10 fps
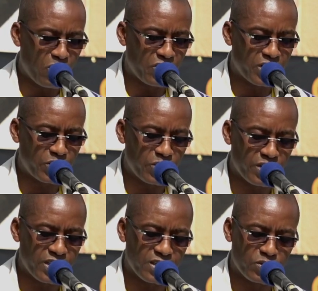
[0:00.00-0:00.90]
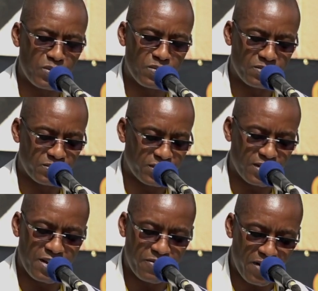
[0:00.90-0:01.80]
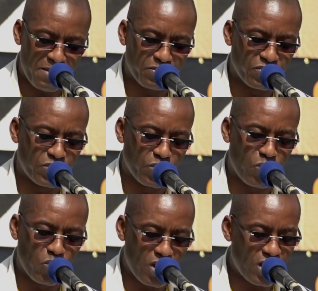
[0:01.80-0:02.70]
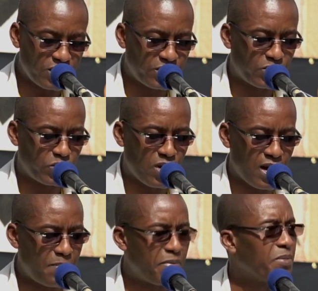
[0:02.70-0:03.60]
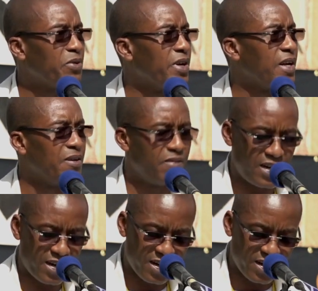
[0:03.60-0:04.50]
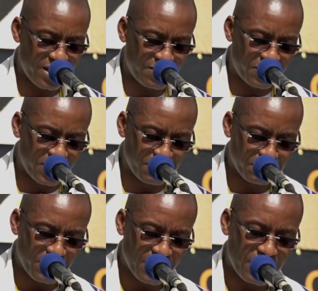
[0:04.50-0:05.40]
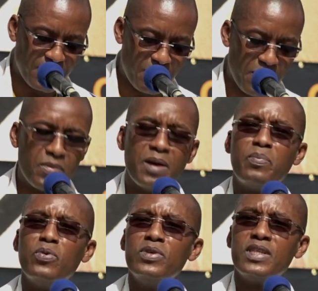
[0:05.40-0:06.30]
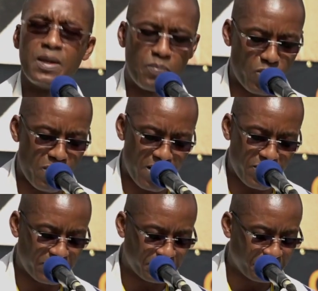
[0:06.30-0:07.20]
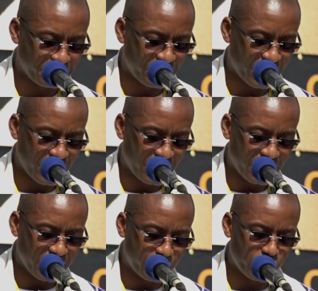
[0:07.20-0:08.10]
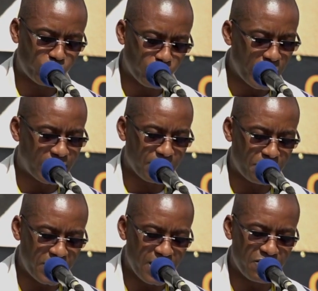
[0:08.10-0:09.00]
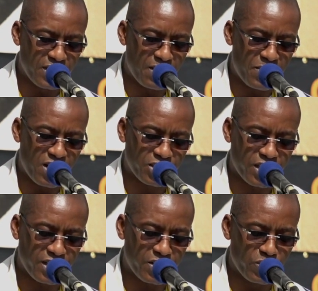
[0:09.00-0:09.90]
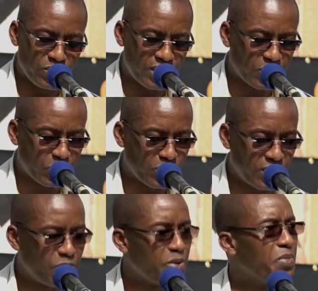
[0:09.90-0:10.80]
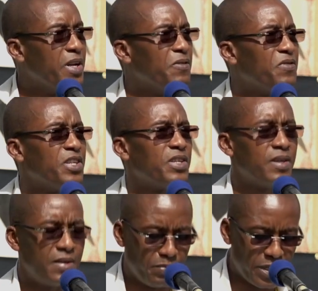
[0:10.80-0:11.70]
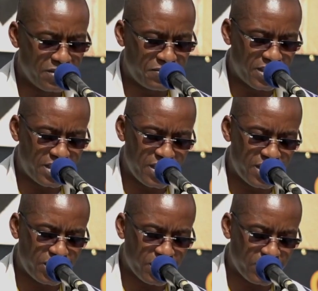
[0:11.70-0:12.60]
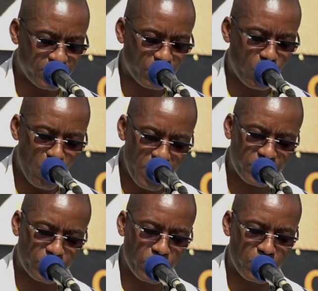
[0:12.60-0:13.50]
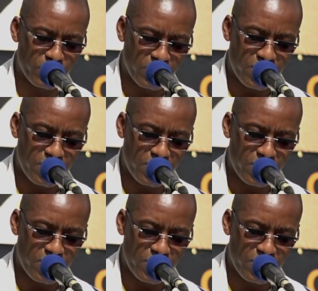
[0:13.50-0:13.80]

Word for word: conviction que ces hommes et femmes de courage sont capables de relever les grands défis, même les plus improbables. Je souhaite bien évidemment à chacun de nos exposants de bénéficier, bénéficier d'échanges commerciaux